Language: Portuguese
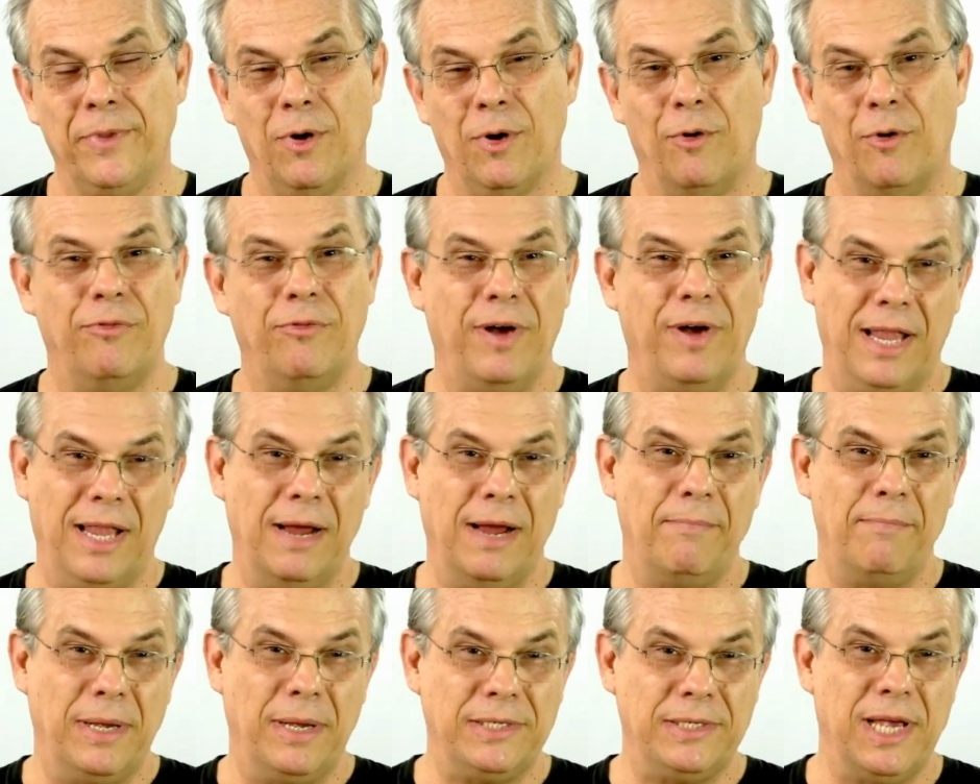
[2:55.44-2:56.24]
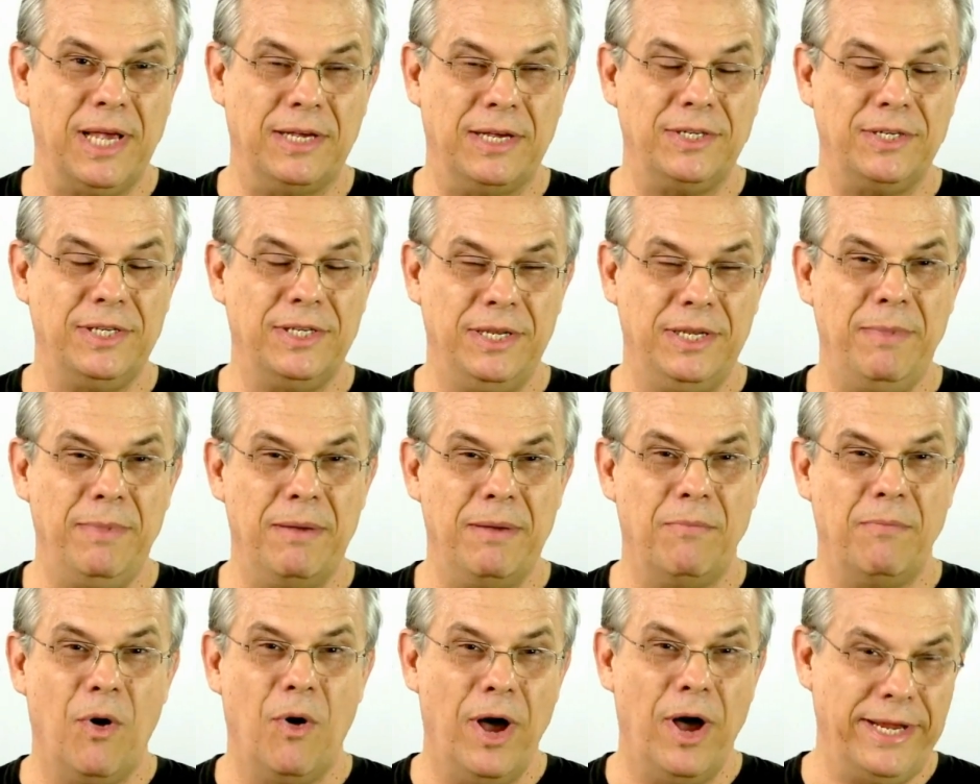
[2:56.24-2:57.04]
ou falar passagens de
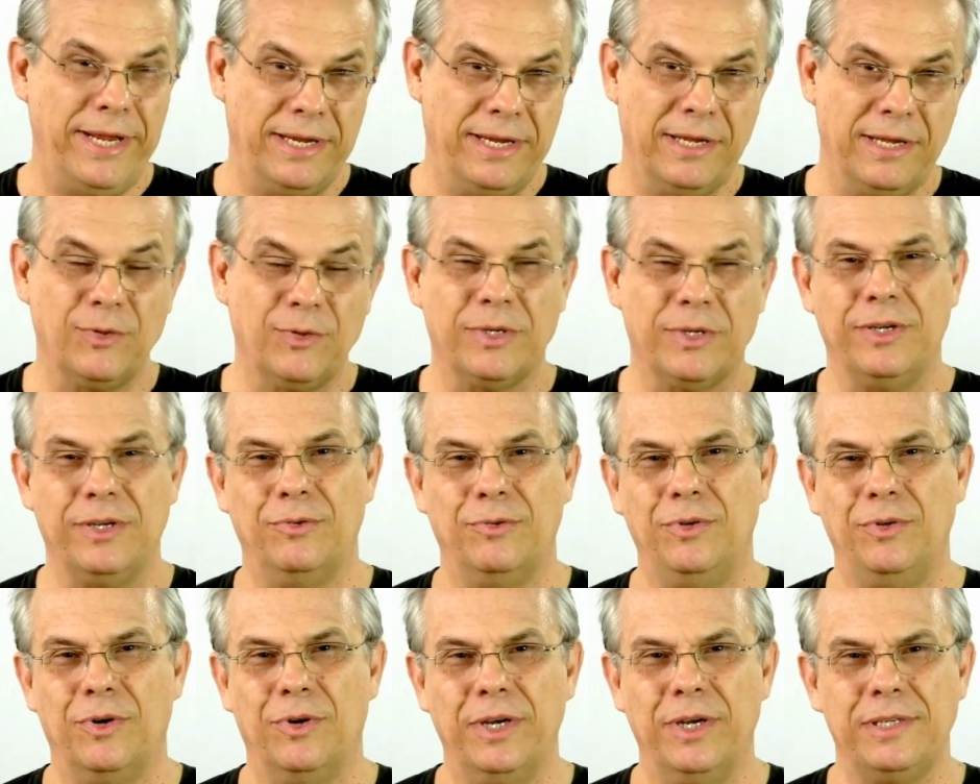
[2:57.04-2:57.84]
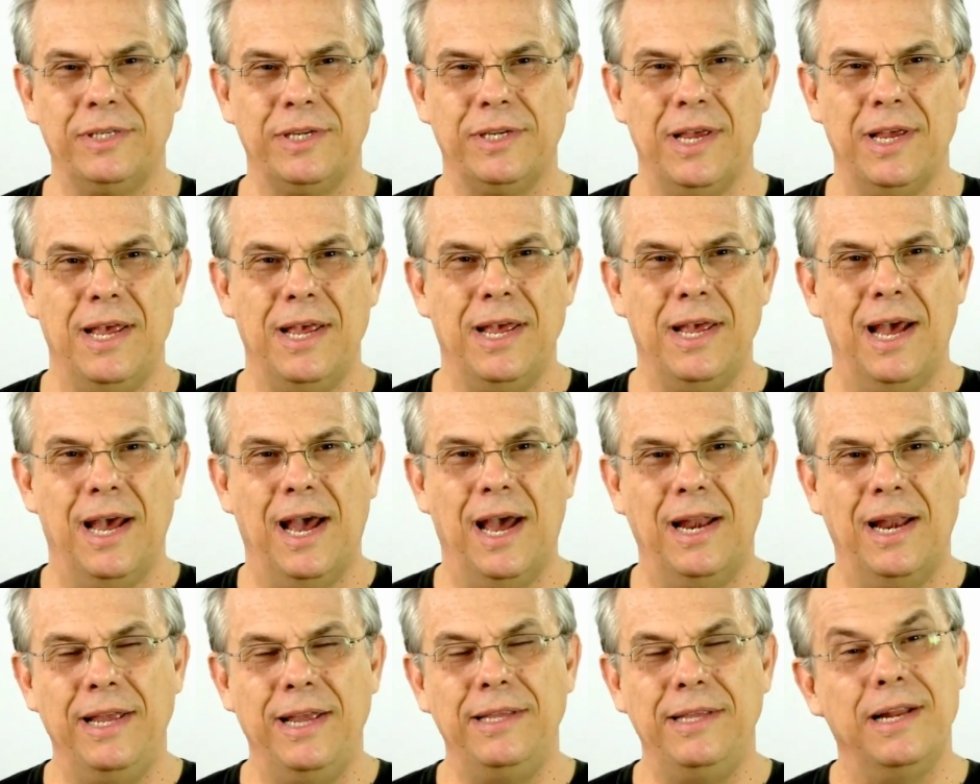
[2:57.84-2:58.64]
memória nas suas reuniões,
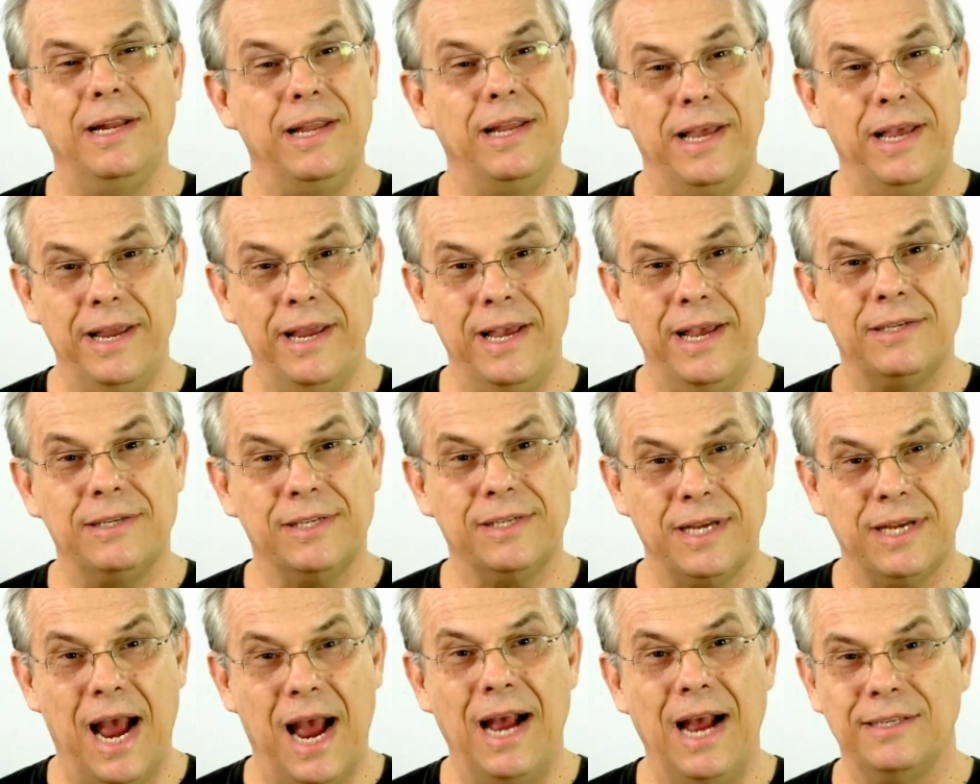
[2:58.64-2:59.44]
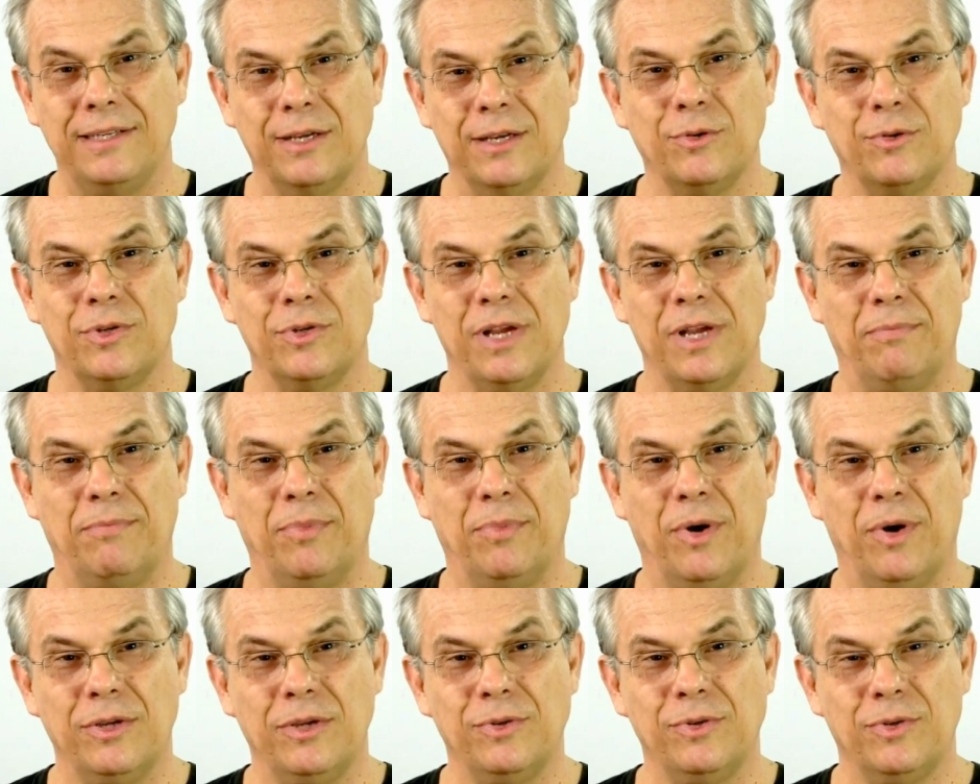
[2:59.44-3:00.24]
além de lerem as cartas dos
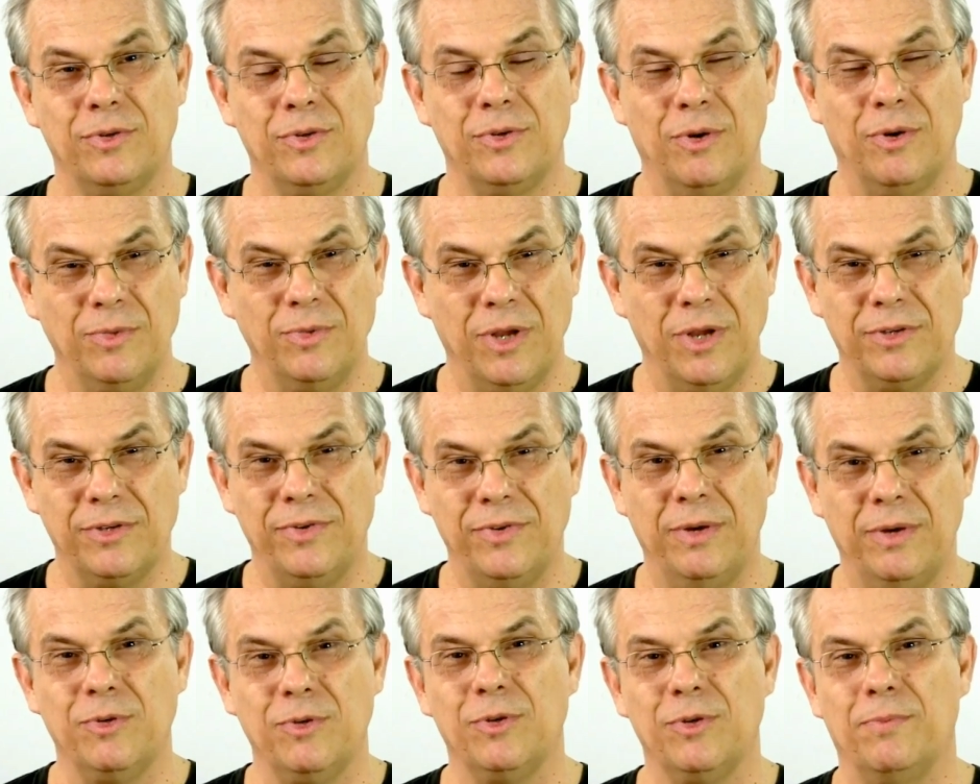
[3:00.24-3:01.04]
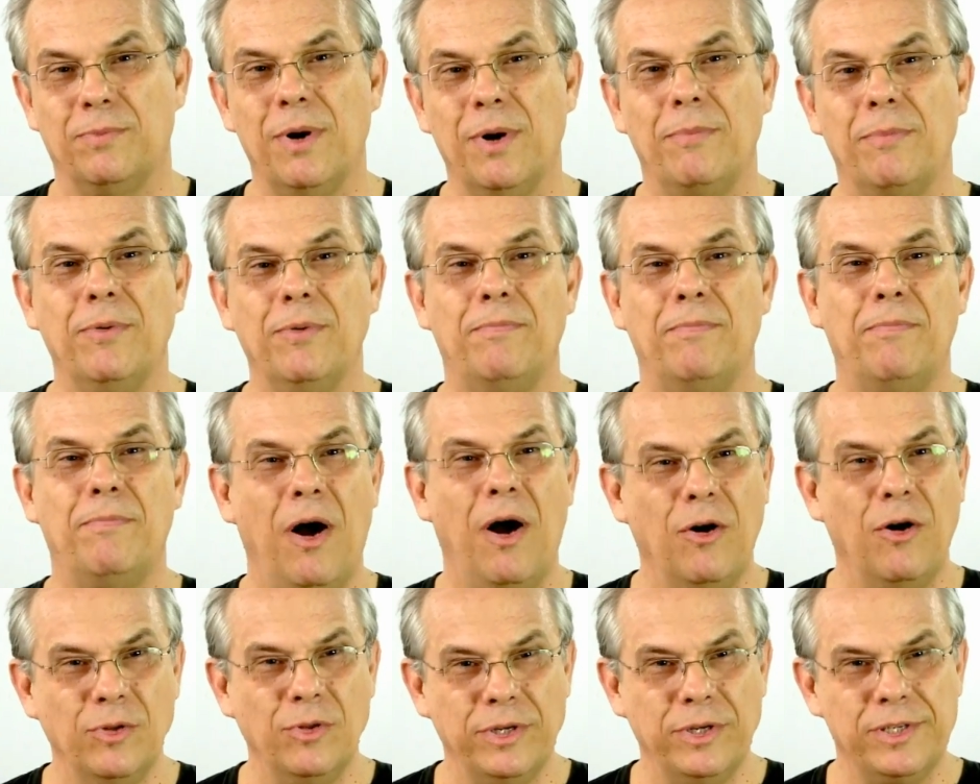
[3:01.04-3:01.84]
apóstolos, como nós vemos o próprio
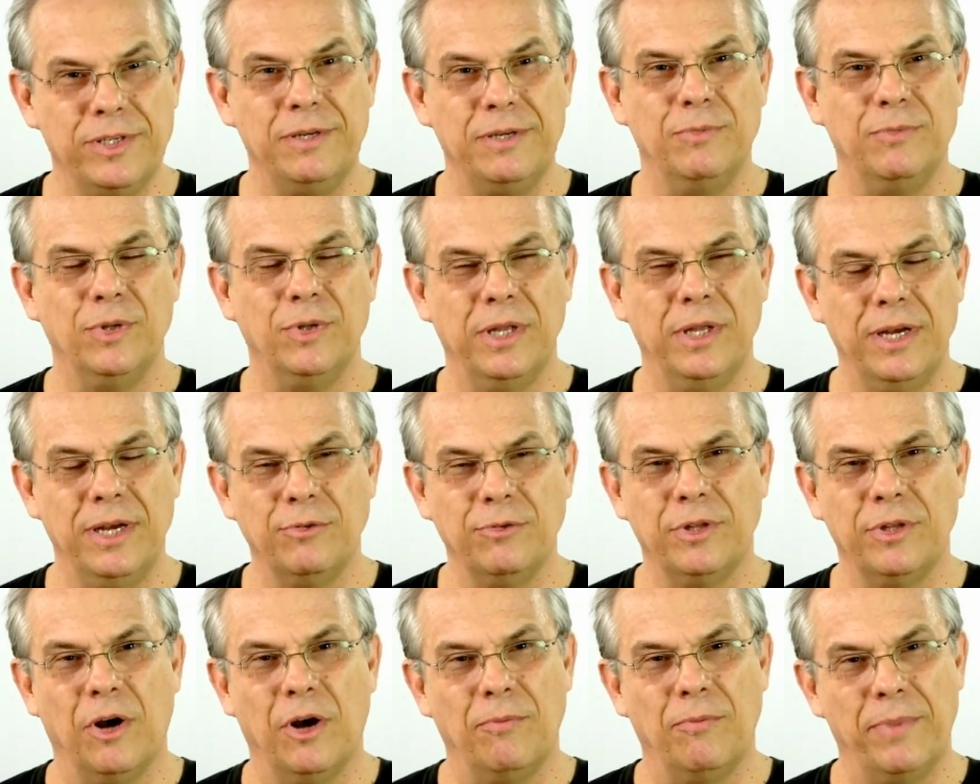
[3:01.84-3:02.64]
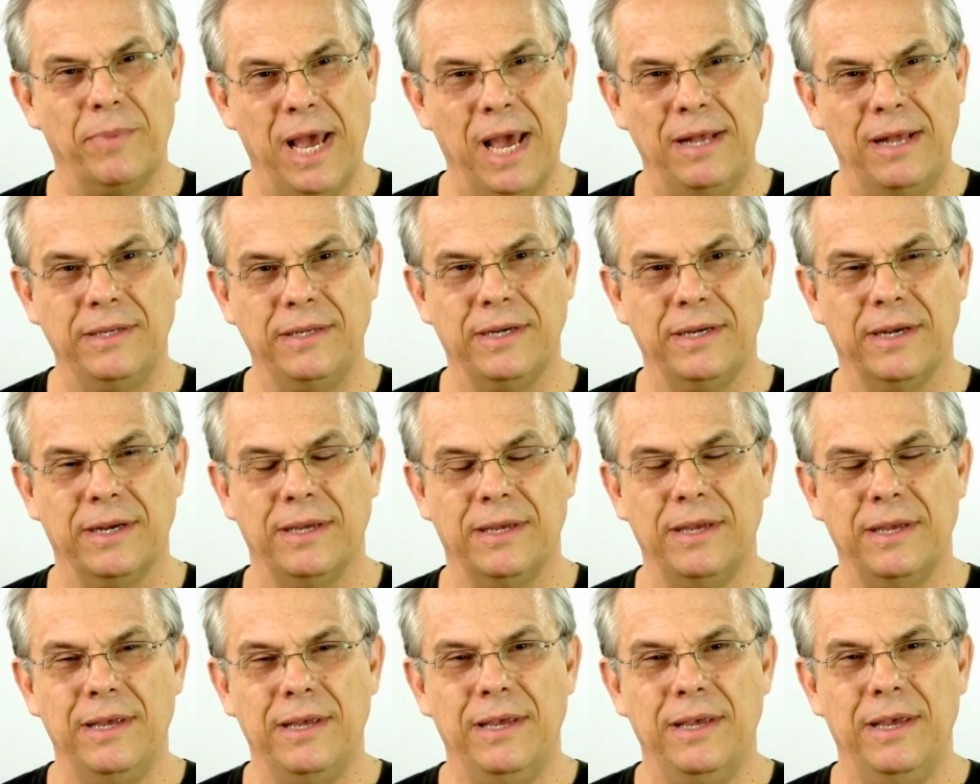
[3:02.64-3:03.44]
Paulo estimulando tal
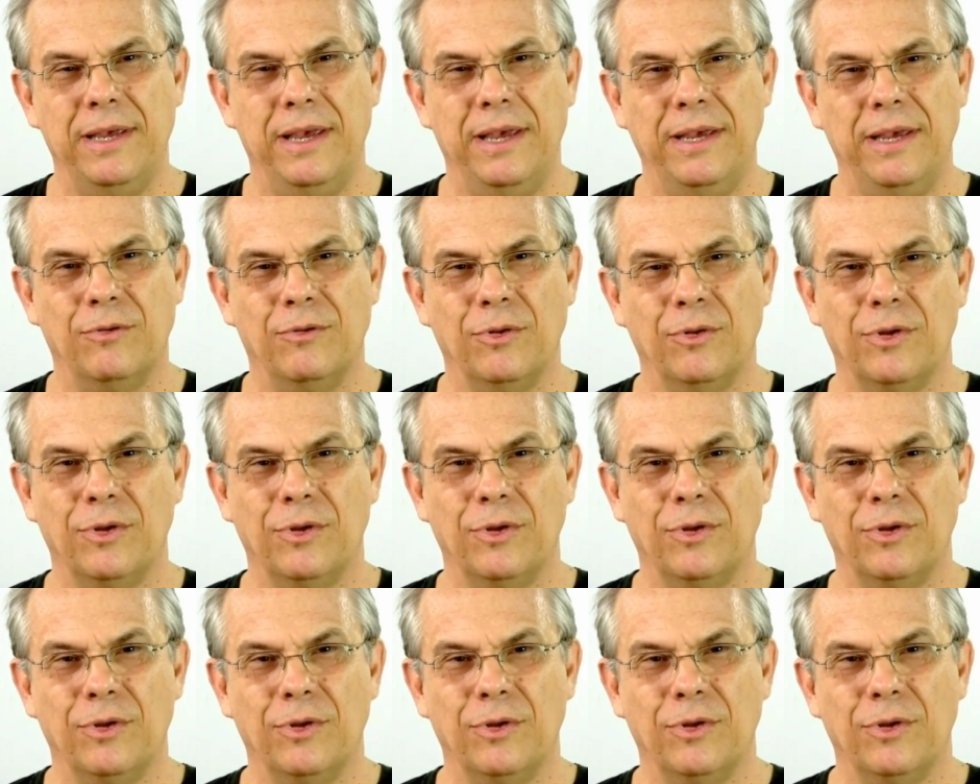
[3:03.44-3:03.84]
prática em